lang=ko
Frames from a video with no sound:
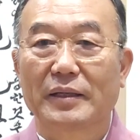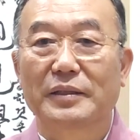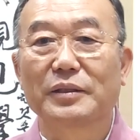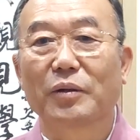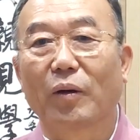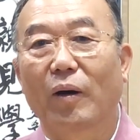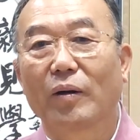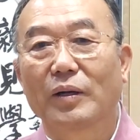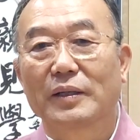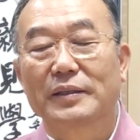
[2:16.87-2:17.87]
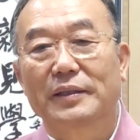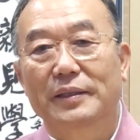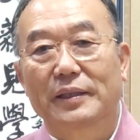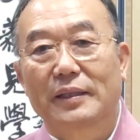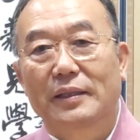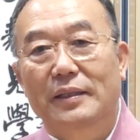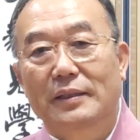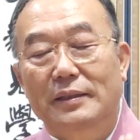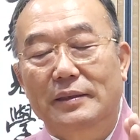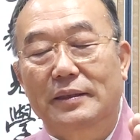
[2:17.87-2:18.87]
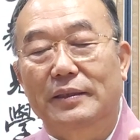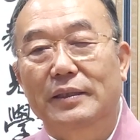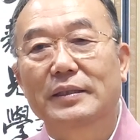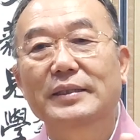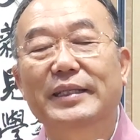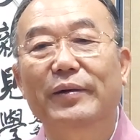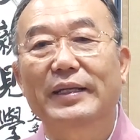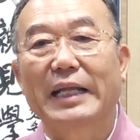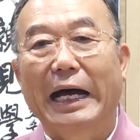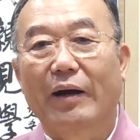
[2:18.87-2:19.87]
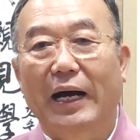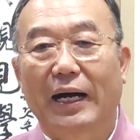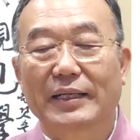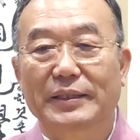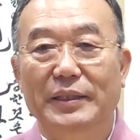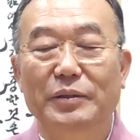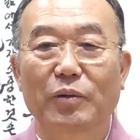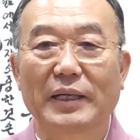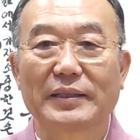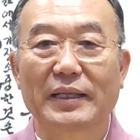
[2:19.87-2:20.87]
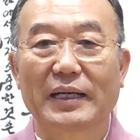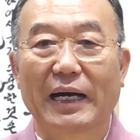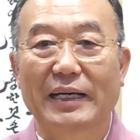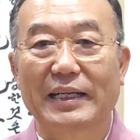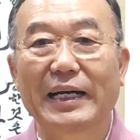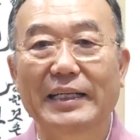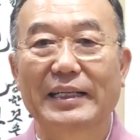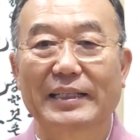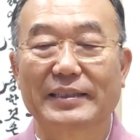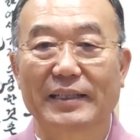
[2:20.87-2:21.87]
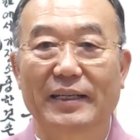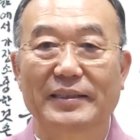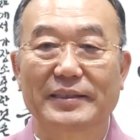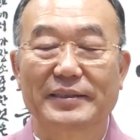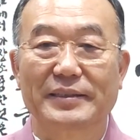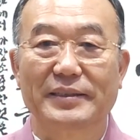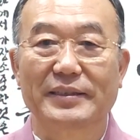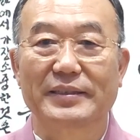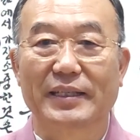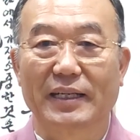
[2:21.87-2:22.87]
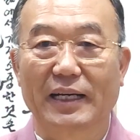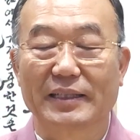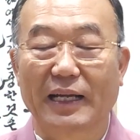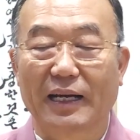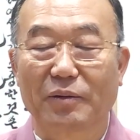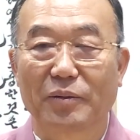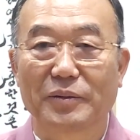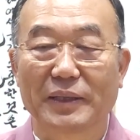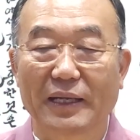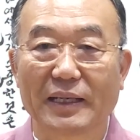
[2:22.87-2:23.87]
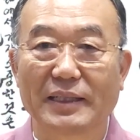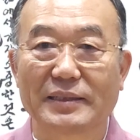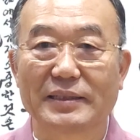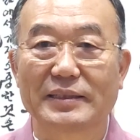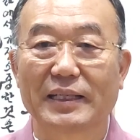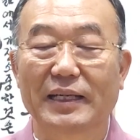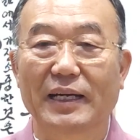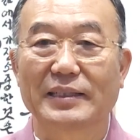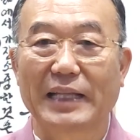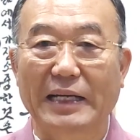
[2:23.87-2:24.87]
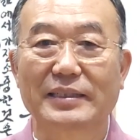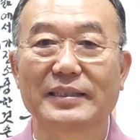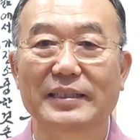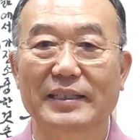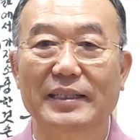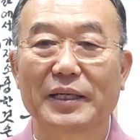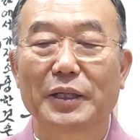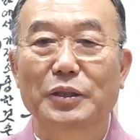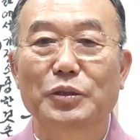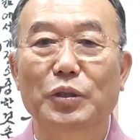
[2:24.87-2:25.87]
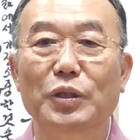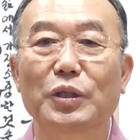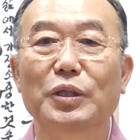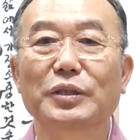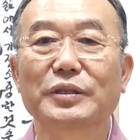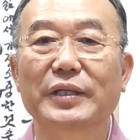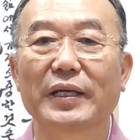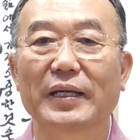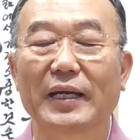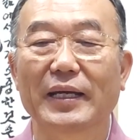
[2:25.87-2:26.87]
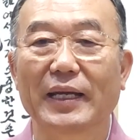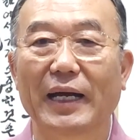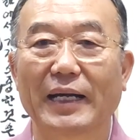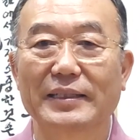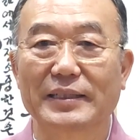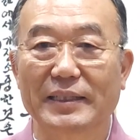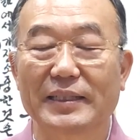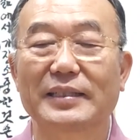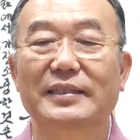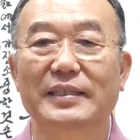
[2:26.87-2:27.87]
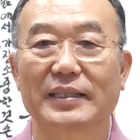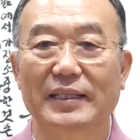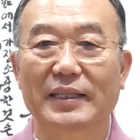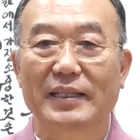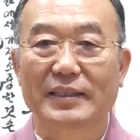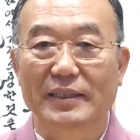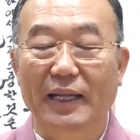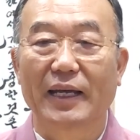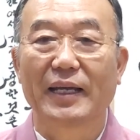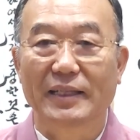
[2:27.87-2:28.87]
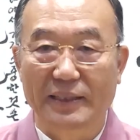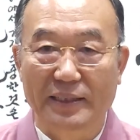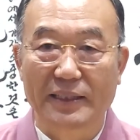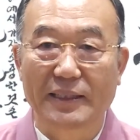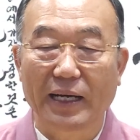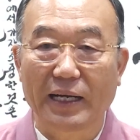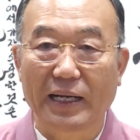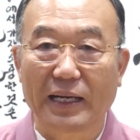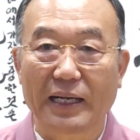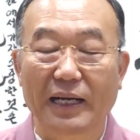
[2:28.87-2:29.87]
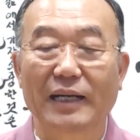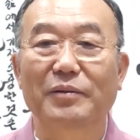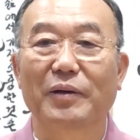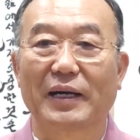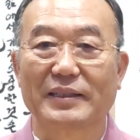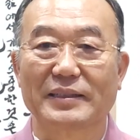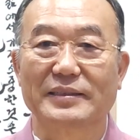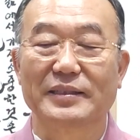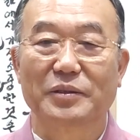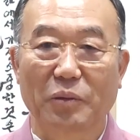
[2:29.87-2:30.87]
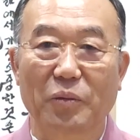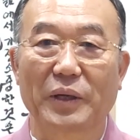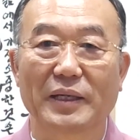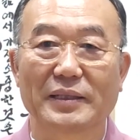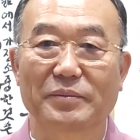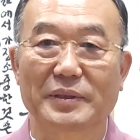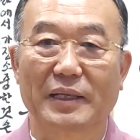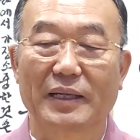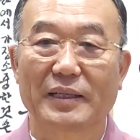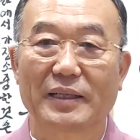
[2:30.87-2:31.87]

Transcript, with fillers: 그리고 전체와 나가 연관되어 하나이라서 전체가 나고 내가 전체라 당연히 전체에게 하는 일들이 내 일이다 하고 하는 것이 도행입니다.